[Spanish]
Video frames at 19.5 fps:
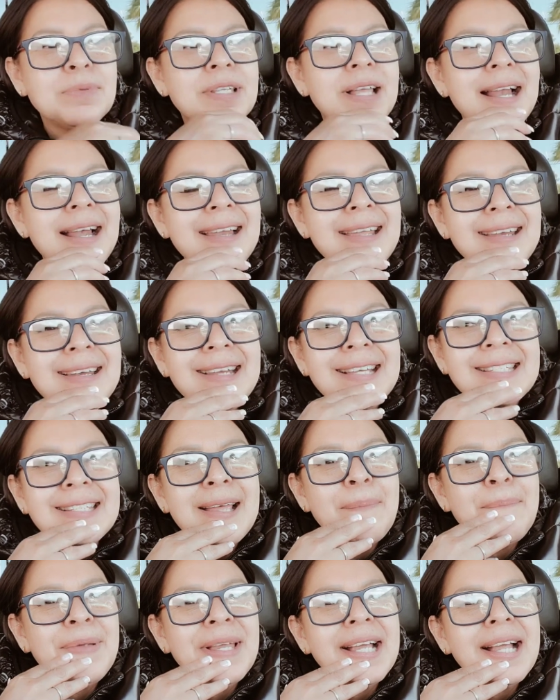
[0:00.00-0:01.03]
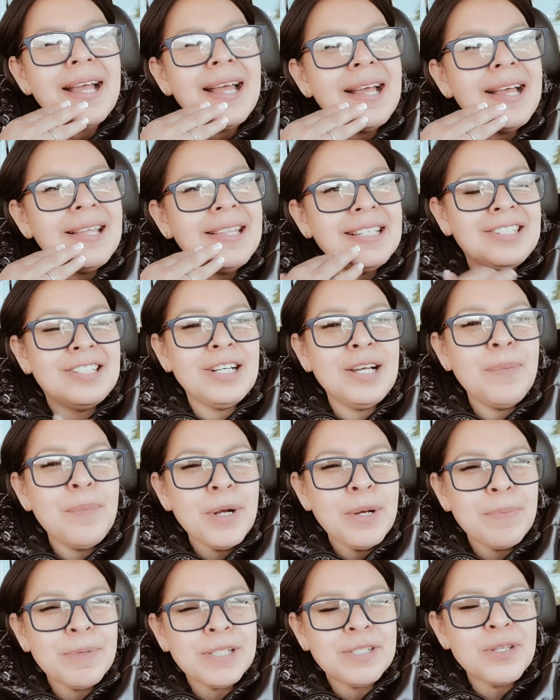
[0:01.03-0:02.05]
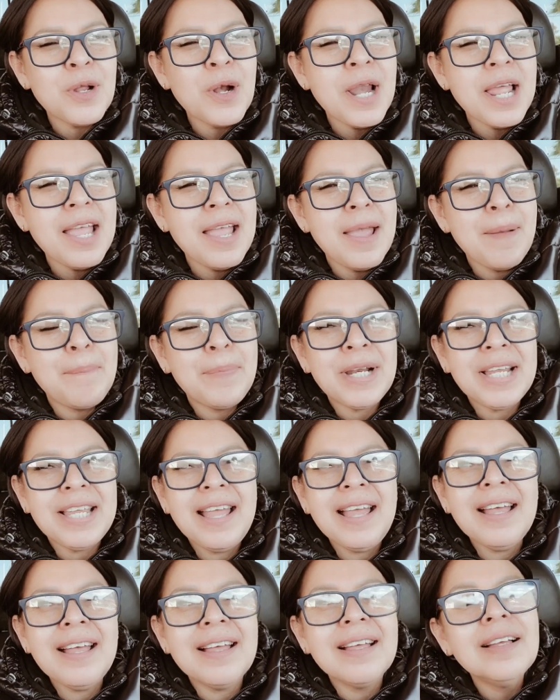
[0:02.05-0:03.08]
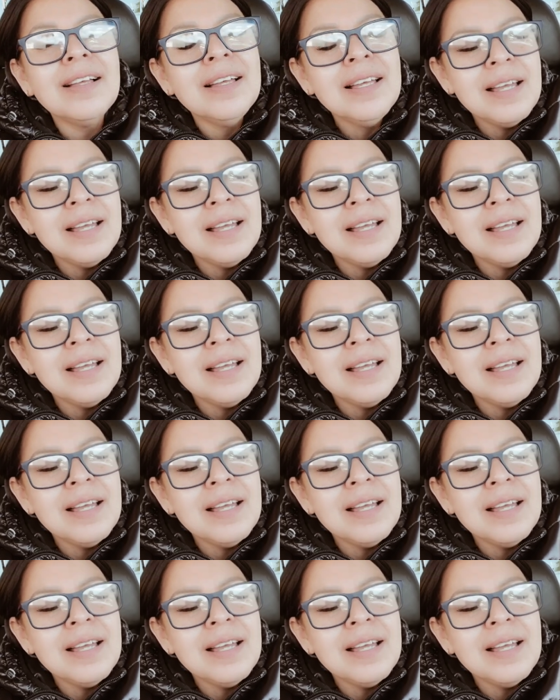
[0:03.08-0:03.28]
Salinas, amiga de Chile Mole por el Sole, por allá